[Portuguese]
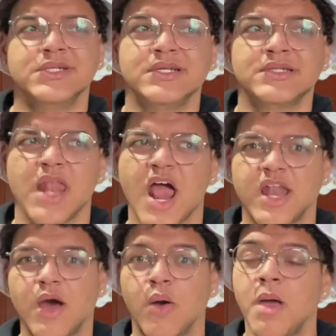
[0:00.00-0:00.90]
Sei lá,
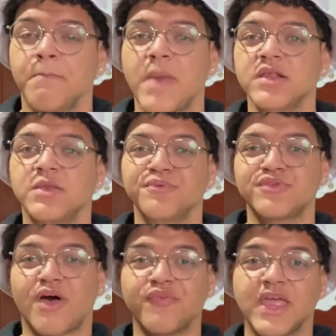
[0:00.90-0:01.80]
não. Mas, tipo,
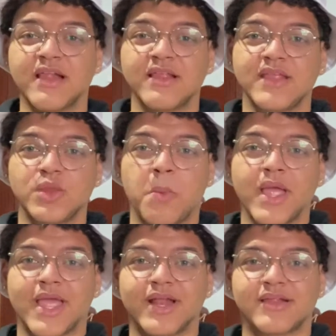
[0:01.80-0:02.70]
só fiquei assim dentro do
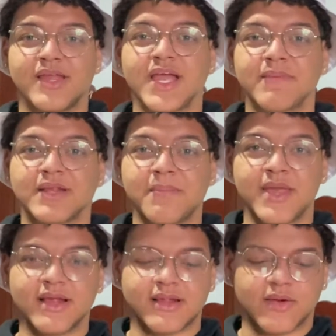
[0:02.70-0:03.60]
banheiro, assim, com minhas
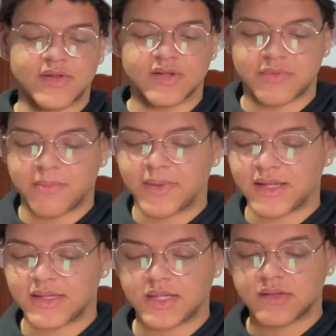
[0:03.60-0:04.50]
amigas, assim, quando elas tomam
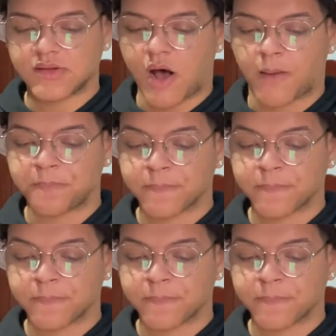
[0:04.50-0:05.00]
banho, assim, só.